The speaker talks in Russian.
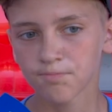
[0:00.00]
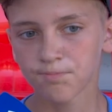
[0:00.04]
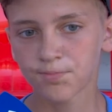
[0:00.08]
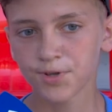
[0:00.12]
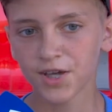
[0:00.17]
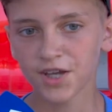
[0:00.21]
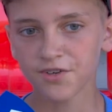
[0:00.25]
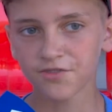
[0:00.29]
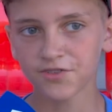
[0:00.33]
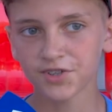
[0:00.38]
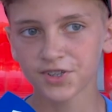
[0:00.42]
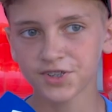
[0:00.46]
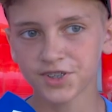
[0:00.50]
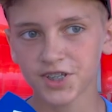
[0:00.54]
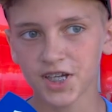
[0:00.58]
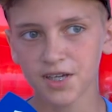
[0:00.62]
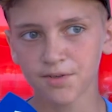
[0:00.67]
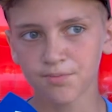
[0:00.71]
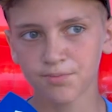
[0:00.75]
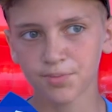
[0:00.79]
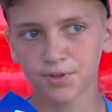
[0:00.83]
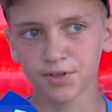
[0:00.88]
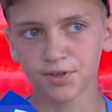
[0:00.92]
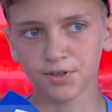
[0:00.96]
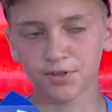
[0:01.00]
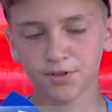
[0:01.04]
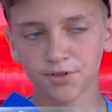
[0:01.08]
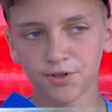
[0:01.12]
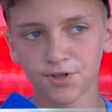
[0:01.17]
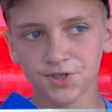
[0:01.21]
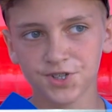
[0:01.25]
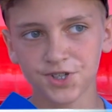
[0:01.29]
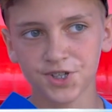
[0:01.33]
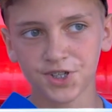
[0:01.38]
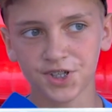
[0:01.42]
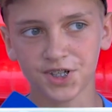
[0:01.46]
Первый тайм был
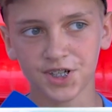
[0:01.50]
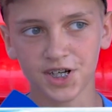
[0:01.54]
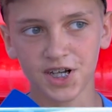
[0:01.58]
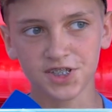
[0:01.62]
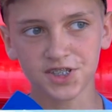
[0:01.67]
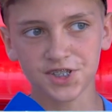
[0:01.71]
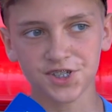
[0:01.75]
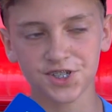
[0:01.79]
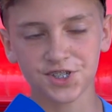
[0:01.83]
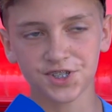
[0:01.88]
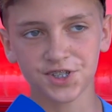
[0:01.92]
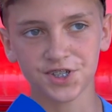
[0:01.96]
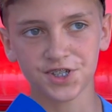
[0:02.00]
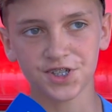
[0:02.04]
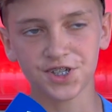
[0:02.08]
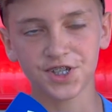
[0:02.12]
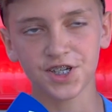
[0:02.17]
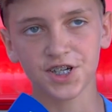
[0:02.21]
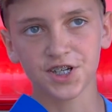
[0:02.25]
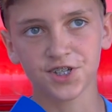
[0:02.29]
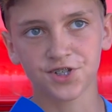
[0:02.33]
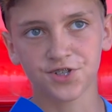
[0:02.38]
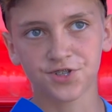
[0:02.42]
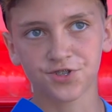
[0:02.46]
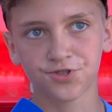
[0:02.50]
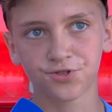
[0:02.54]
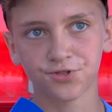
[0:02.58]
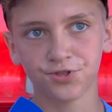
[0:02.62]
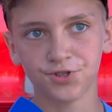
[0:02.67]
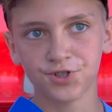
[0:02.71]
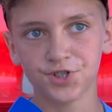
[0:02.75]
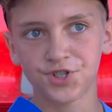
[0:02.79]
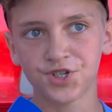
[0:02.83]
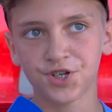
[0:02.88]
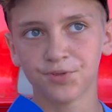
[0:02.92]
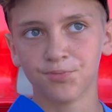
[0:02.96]
очень красочный, и я жду
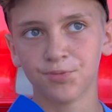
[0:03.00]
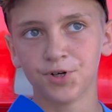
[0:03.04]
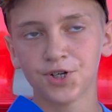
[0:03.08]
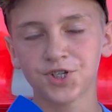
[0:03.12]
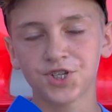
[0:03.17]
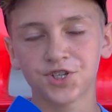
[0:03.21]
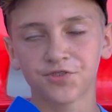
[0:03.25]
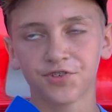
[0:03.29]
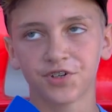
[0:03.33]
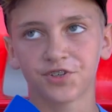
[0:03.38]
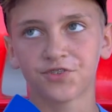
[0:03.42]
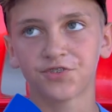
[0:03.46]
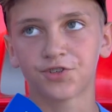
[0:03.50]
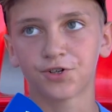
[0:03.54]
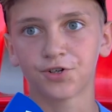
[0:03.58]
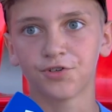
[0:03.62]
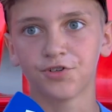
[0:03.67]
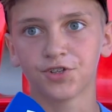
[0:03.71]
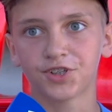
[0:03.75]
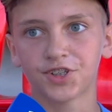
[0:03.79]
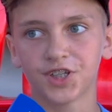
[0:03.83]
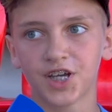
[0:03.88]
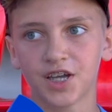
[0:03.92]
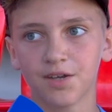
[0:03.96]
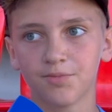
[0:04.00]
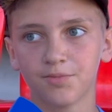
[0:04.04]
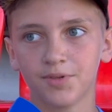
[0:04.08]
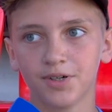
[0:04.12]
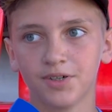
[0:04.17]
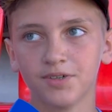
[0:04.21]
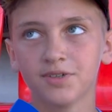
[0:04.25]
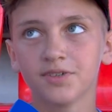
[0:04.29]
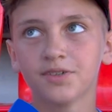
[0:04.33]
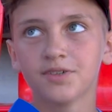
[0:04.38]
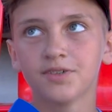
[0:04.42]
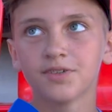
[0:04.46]
еще большего от второго тайма.
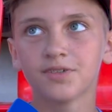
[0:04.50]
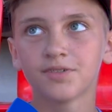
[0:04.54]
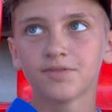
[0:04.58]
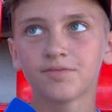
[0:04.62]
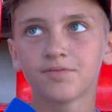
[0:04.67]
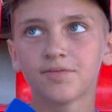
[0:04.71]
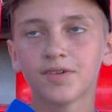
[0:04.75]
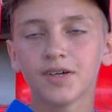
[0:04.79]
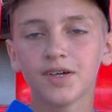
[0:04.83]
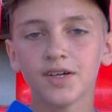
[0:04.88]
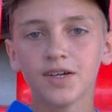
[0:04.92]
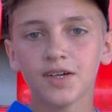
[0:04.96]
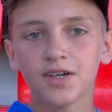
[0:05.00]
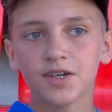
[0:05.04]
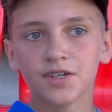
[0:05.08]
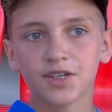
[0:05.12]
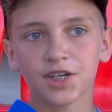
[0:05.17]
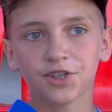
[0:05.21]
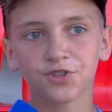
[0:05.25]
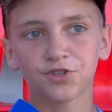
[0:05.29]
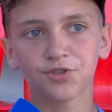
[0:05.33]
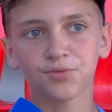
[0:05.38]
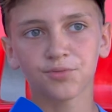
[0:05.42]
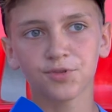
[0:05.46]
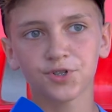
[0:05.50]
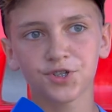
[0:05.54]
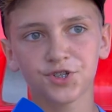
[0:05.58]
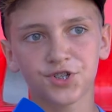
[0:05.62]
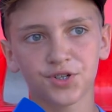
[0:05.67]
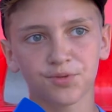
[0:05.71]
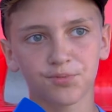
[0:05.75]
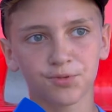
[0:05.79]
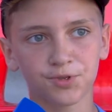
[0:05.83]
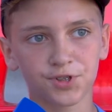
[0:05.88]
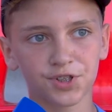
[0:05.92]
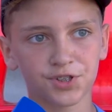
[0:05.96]
Я думаю,
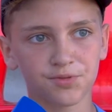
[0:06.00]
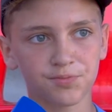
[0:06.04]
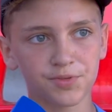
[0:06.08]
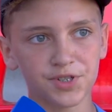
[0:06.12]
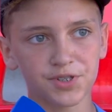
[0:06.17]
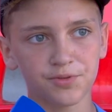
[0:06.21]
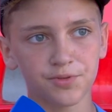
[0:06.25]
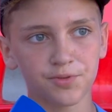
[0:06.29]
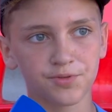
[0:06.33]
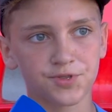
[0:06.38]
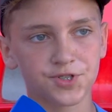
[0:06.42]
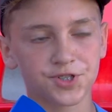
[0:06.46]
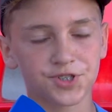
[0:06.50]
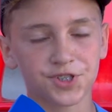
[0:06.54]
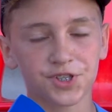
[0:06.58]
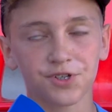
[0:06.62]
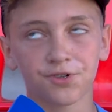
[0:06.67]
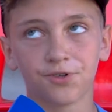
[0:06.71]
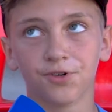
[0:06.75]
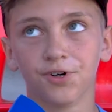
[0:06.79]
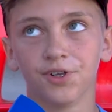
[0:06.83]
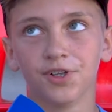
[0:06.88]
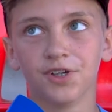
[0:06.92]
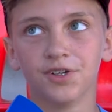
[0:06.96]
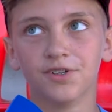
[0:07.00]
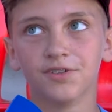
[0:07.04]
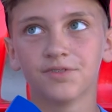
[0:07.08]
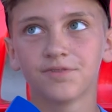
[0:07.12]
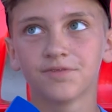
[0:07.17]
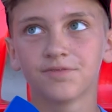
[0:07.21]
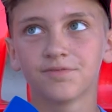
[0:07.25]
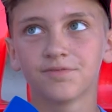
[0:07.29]
еще будет минимум 4 гола.